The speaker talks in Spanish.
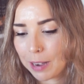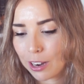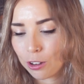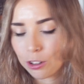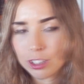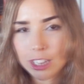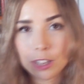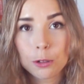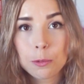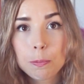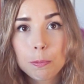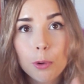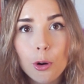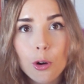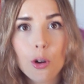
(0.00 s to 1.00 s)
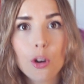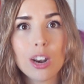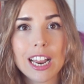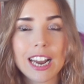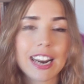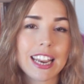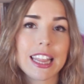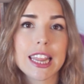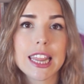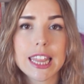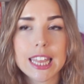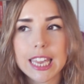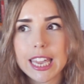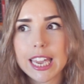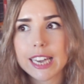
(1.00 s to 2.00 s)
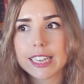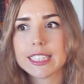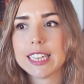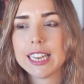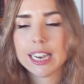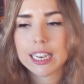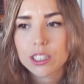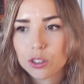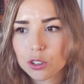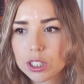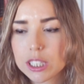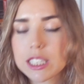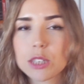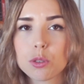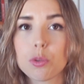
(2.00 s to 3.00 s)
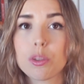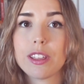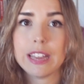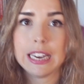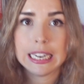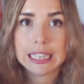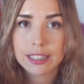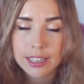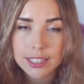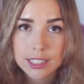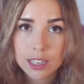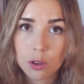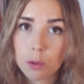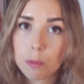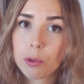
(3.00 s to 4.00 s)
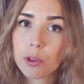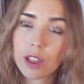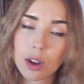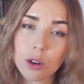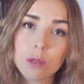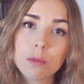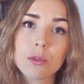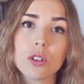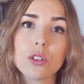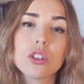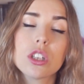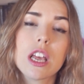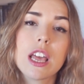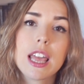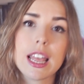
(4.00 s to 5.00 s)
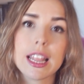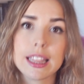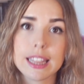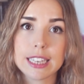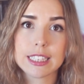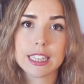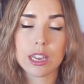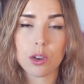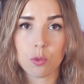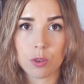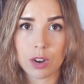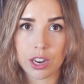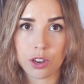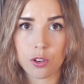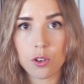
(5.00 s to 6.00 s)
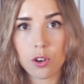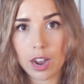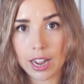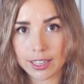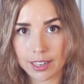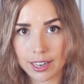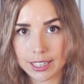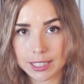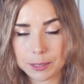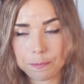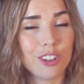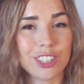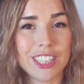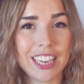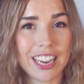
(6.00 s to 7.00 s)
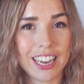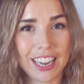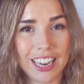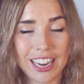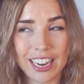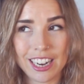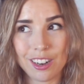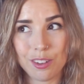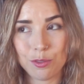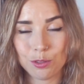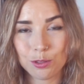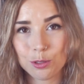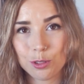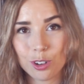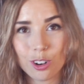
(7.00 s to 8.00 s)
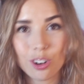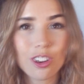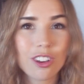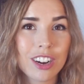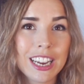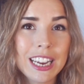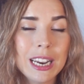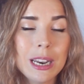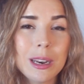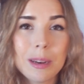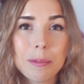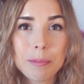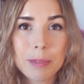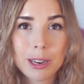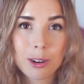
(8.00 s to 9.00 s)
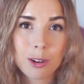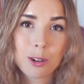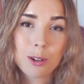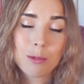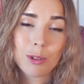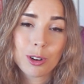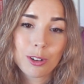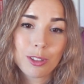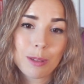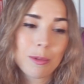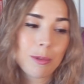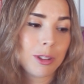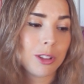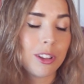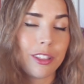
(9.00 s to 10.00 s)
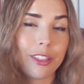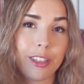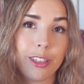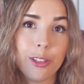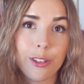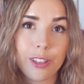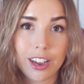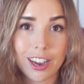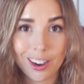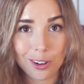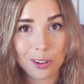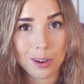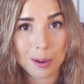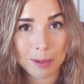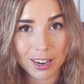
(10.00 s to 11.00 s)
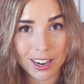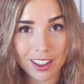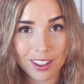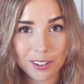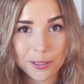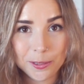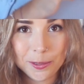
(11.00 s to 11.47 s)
van contando un poco las rencillas y las cosas que suceden entre este grupo de alumnos desde un año atrás. No sé qué haré en el futuro con él, pero bueno, de momento he decidido dejarlo aparcado.